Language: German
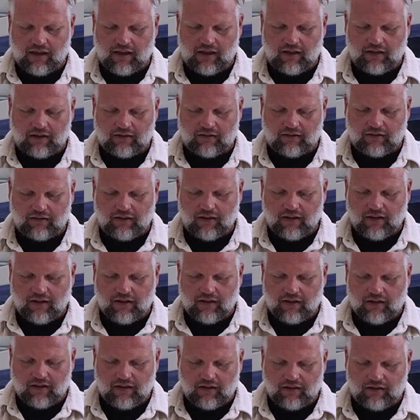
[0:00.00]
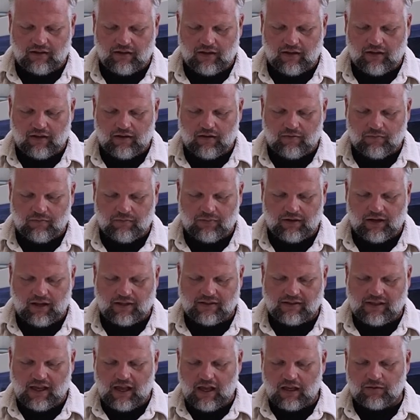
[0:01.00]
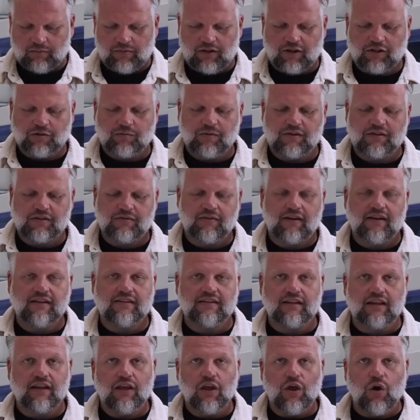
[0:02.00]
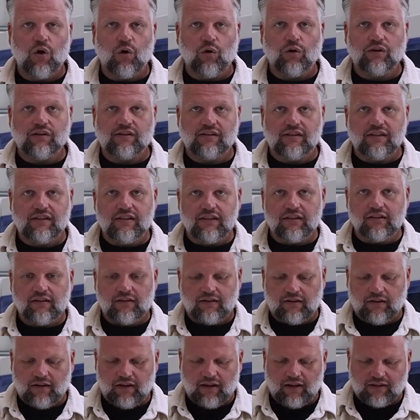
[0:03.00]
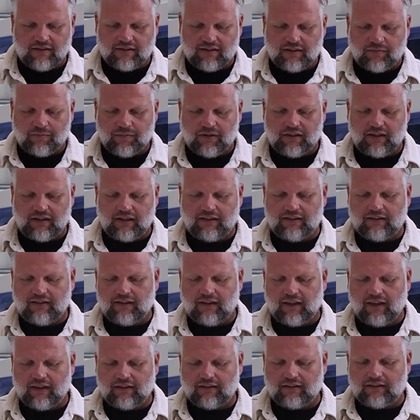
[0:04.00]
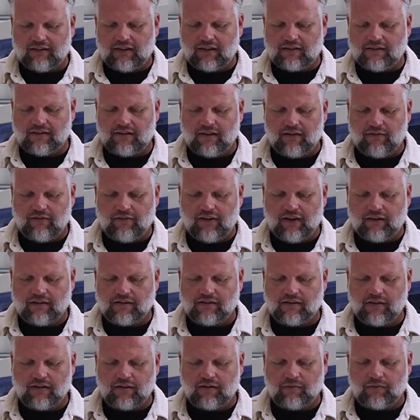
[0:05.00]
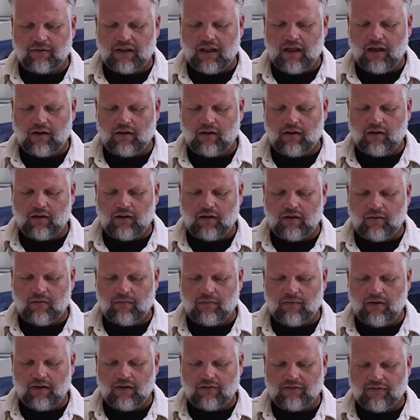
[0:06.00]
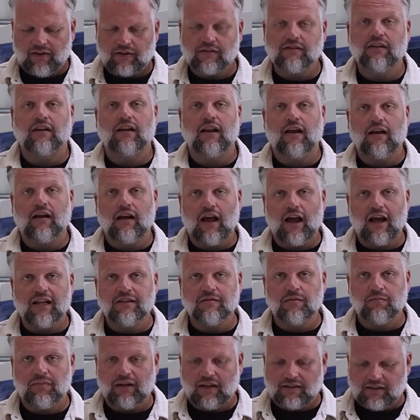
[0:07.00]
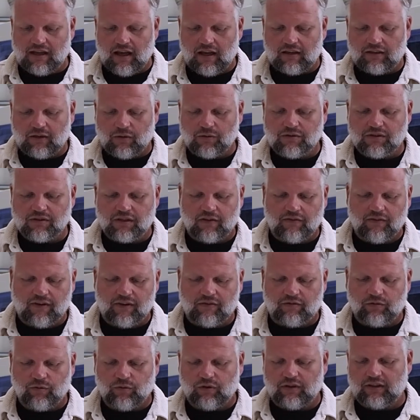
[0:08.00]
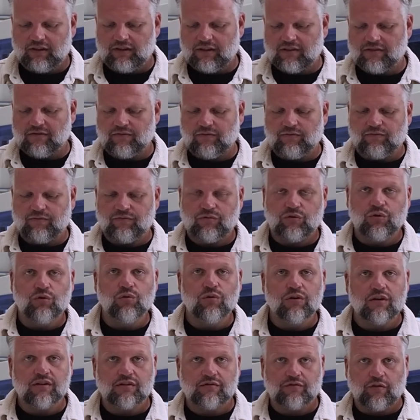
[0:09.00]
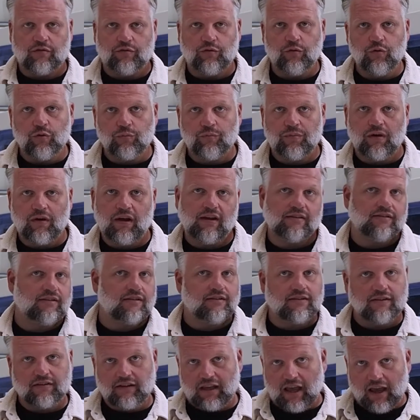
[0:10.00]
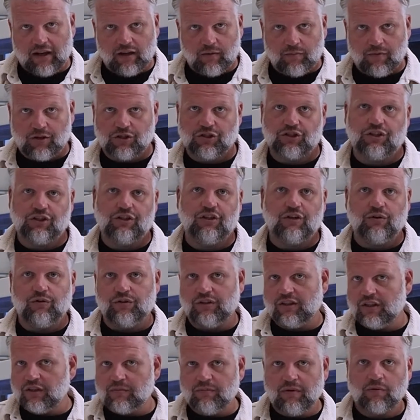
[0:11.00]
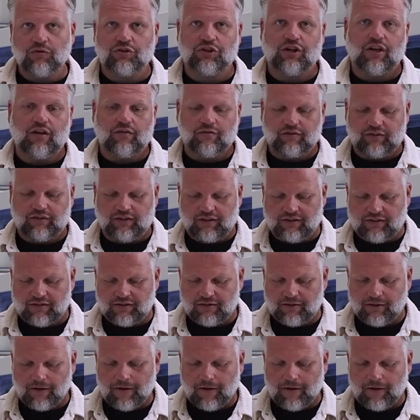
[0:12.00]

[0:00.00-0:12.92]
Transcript: ein in einen Platz 8 beispielsweise. Und hier sieht man dann direkt, dass der Werkzeuglager, äh, Werkzeuglager 1 und Platz 8 ausgewählt wurde. Das Tool ist verfügbar, es ist in keiner Maschine und nicht beim Schärfdienst.